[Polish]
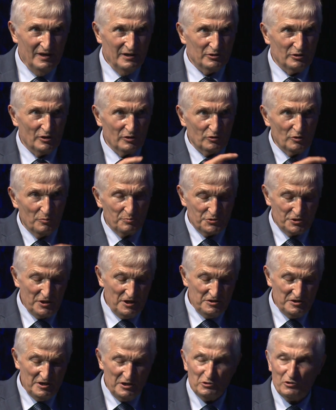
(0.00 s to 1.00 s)
to tu
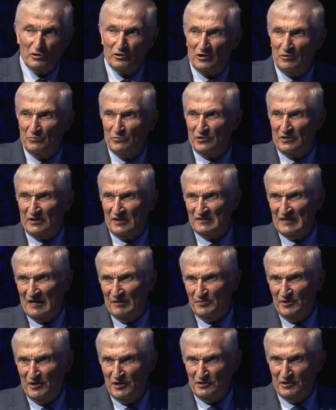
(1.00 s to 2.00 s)
przyjdzie i to komórkę
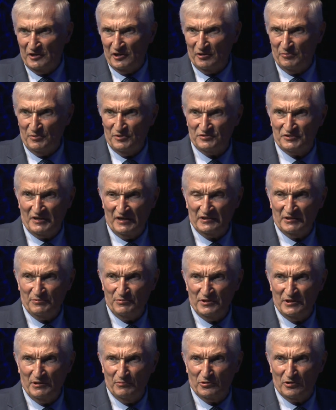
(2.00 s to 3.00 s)
zabije, nie robiąc
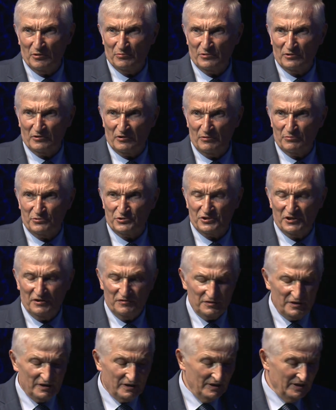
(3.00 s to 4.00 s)
żadnym innym komórkom
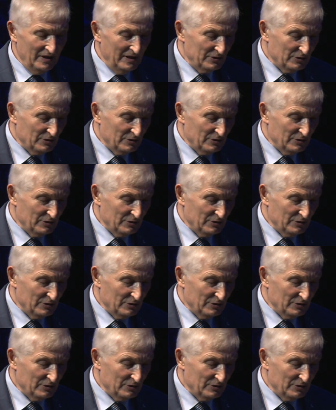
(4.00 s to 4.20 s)
krzywdy.